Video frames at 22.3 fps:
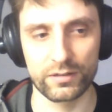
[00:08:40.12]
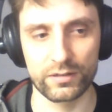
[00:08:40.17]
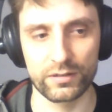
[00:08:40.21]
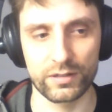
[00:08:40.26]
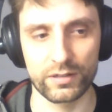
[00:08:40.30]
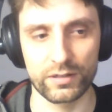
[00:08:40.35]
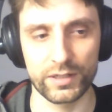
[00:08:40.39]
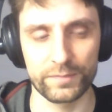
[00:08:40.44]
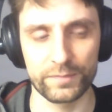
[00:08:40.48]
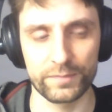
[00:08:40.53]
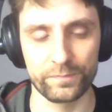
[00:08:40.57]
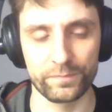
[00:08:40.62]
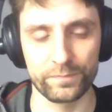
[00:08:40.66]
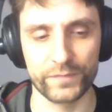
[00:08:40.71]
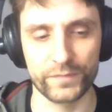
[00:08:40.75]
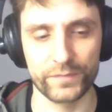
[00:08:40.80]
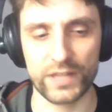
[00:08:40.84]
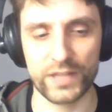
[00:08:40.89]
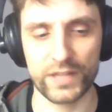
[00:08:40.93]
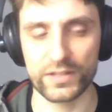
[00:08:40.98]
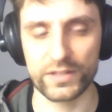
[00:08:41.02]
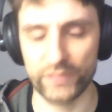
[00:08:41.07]
ähm,
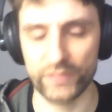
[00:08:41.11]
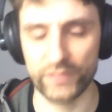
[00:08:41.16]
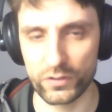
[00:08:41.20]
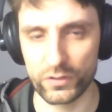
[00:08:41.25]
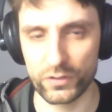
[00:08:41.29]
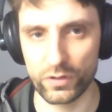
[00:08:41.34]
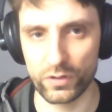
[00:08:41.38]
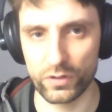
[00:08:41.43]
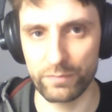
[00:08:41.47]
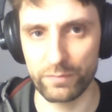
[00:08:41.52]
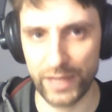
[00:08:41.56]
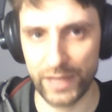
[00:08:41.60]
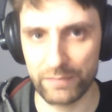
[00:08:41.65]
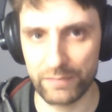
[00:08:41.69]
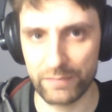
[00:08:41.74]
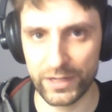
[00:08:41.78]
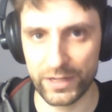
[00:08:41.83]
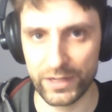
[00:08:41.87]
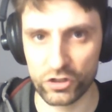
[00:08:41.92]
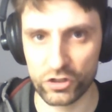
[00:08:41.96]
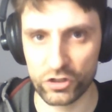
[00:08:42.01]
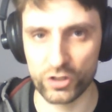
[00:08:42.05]
dass eventuell mehr
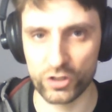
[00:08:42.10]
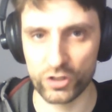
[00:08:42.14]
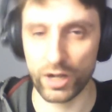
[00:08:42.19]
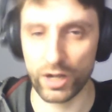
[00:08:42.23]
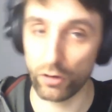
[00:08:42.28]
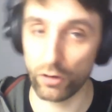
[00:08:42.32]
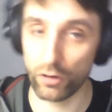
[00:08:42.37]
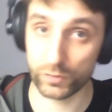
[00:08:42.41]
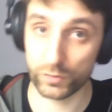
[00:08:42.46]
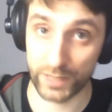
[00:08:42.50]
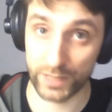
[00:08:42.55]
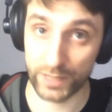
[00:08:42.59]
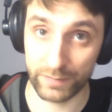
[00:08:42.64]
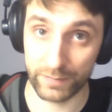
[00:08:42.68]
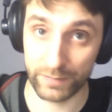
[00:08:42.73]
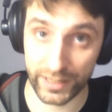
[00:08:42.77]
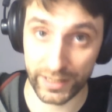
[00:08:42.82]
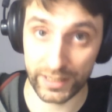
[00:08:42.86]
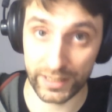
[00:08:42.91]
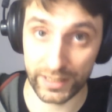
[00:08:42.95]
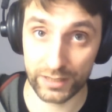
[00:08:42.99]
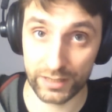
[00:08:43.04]
Menschen aufs
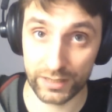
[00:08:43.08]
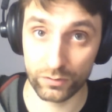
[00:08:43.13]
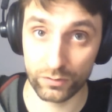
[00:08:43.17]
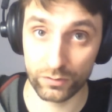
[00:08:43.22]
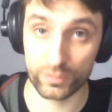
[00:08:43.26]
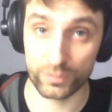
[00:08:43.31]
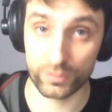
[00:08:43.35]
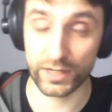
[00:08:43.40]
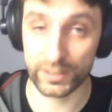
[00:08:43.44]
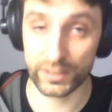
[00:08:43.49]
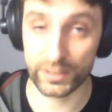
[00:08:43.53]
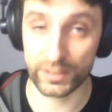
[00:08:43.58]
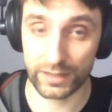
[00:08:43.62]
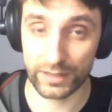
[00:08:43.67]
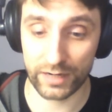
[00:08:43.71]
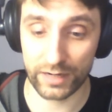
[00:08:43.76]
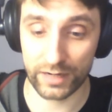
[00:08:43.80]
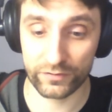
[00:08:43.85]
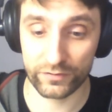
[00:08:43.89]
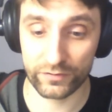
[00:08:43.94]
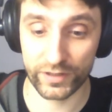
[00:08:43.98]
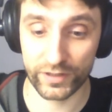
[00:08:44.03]
Mittelmeer gehen und dann
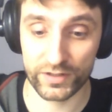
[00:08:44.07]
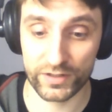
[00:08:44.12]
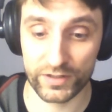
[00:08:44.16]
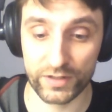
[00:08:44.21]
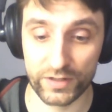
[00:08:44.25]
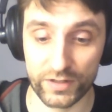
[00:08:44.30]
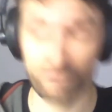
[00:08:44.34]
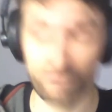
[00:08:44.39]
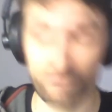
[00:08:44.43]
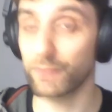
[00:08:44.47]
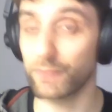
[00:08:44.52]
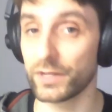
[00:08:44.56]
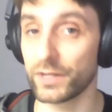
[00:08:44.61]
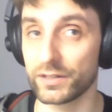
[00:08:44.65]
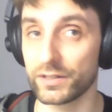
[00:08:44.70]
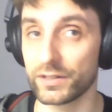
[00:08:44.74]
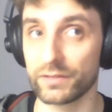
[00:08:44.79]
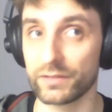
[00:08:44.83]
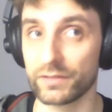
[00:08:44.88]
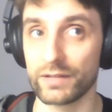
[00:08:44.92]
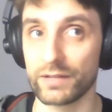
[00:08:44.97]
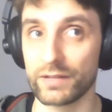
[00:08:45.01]
langfristig, weil
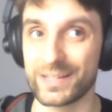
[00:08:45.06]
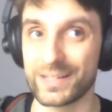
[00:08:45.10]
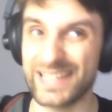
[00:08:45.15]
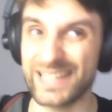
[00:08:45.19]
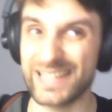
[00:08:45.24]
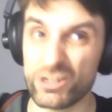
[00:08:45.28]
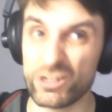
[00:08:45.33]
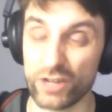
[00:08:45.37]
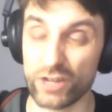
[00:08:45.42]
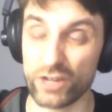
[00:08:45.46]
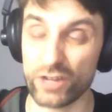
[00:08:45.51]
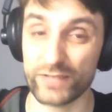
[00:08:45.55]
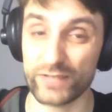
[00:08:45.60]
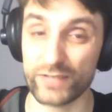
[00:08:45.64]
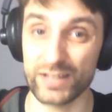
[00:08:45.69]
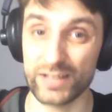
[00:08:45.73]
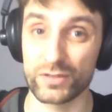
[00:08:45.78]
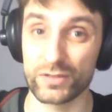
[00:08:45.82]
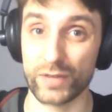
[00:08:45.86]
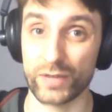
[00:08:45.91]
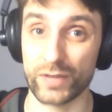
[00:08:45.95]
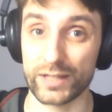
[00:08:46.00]
man es nie schafft,
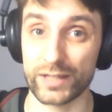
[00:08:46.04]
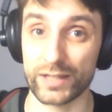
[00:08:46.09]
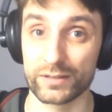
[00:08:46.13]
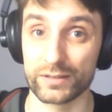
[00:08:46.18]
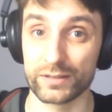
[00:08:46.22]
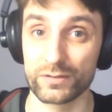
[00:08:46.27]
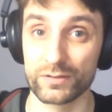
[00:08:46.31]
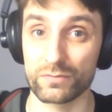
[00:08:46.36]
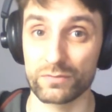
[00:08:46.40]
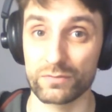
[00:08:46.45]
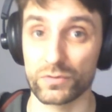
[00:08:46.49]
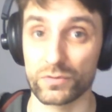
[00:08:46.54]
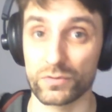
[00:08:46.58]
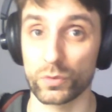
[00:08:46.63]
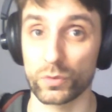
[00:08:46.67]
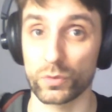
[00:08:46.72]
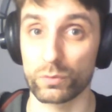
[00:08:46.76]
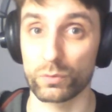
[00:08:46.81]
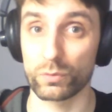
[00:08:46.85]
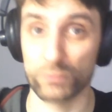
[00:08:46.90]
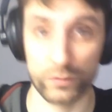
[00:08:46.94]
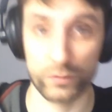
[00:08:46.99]
alle zu retten, so,
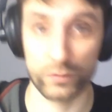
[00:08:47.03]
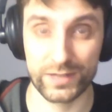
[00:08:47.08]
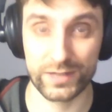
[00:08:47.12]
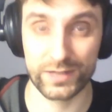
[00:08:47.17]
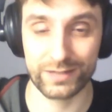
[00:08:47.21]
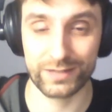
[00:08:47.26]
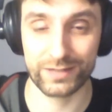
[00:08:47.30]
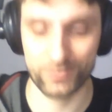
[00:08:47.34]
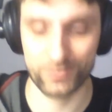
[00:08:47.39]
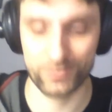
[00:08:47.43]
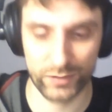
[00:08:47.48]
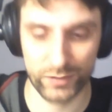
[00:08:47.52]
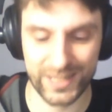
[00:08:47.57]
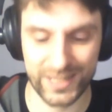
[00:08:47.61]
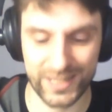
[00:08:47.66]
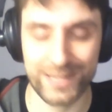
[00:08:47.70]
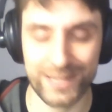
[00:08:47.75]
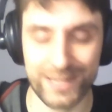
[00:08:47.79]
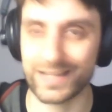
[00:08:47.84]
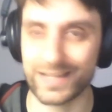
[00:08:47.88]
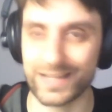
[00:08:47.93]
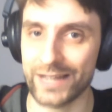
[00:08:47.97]
so, so sicher
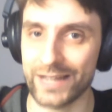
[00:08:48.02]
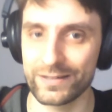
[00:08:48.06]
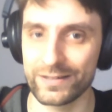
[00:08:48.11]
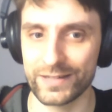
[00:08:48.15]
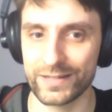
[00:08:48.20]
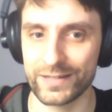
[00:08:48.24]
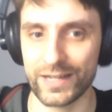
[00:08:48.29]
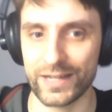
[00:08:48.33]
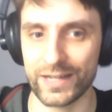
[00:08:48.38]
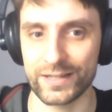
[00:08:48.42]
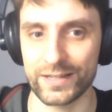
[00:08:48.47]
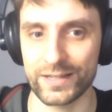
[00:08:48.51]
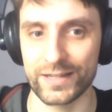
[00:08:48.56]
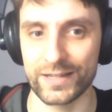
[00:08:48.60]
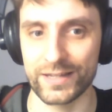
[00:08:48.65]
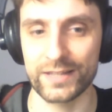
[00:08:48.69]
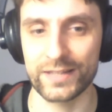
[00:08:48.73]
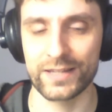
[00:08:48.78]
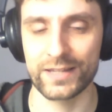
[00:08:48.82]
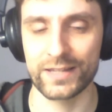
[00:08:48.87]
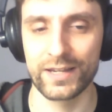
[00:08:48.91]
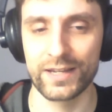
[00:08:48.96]
ist kein
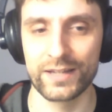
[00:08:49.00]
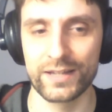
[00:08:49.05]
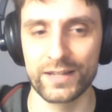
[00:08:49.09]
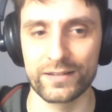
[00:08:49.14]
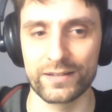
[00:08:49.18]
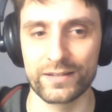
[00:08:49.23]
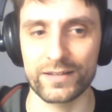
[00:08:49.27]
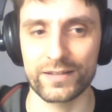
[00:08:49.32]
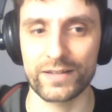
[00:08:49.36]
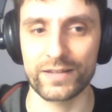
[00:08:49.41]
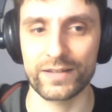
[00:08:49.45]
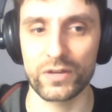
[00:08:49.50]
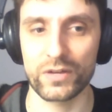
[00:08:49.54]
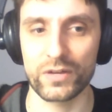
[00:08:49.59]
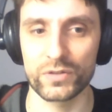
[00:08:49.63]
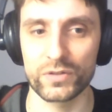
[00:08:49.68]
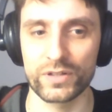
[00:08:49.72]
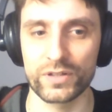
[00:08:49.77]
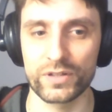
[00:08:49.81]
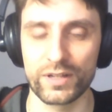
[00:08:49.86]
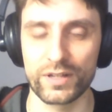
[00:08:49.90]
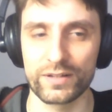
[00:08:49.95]
Sicherheitsnetz, dass
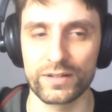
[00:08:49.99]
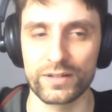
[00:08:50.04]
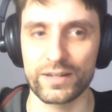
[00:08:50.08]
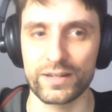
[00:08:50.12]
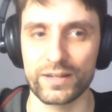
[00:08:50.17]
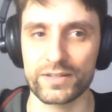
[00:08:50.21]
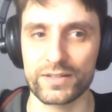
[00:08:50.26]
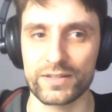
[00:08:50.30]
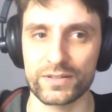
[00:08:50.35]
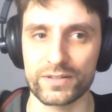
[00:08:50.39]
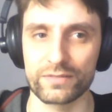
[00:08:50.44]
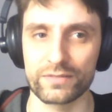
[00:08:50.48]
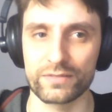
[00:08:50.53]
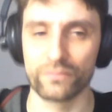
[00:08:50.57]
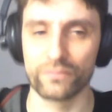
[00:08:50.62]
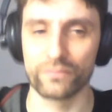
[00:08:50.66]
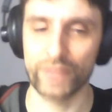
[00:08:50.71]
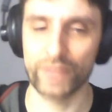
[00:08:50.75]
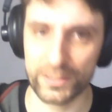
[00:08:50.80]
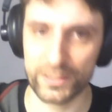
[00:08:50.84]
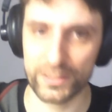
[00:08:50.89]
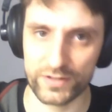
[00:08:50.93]
dadurch, dass,
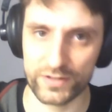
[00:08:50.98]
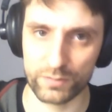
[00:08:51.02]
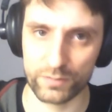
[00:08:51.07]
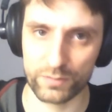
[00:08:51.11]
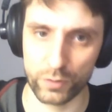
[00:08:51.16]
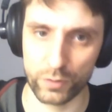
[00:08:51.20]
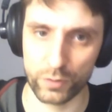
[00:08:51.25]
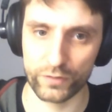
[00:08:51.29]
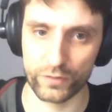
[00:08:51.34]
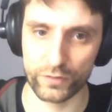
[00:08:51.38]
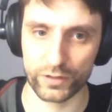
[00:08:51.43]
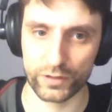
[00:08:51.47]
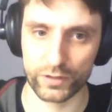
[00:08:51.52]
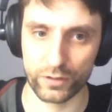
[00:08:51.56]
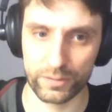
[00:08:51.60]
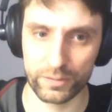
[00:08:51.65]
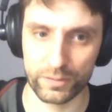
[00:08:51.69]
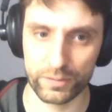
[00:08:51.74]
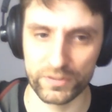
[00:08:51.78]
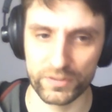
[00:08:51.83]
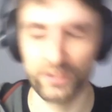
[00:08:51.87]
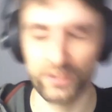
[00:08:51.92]
wenn es diesen Pull-Faktor
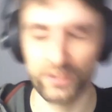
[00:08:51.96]
gibt,